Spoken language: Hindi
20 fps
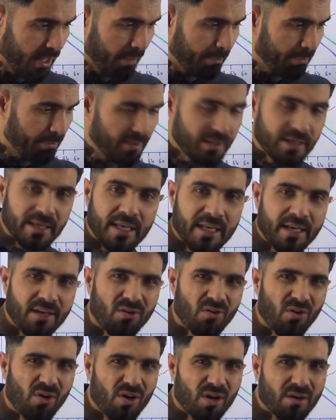अपने
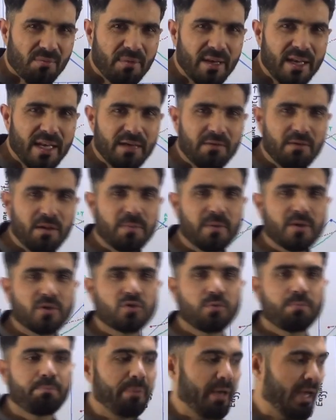नॉर्मल लेवल पर
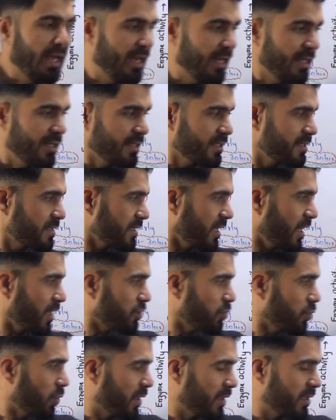जो पहले ये
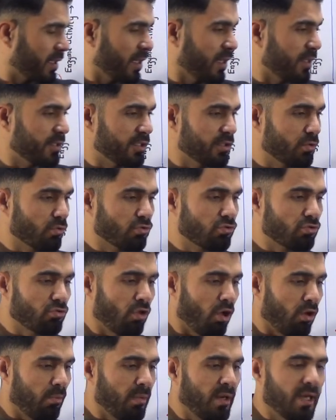स्टार्ट हुआ था ये उस
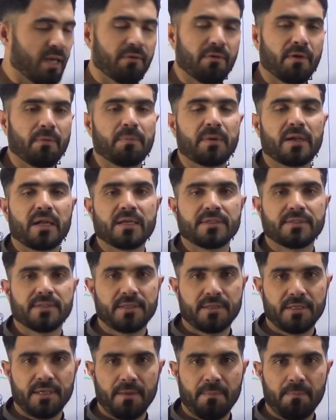नॉर्मल लेवल पर आ
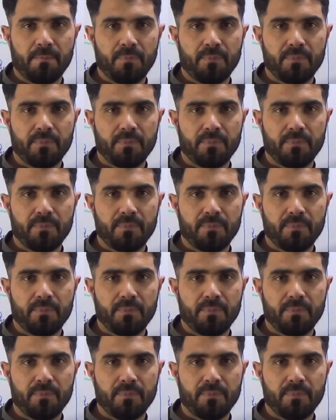जाता है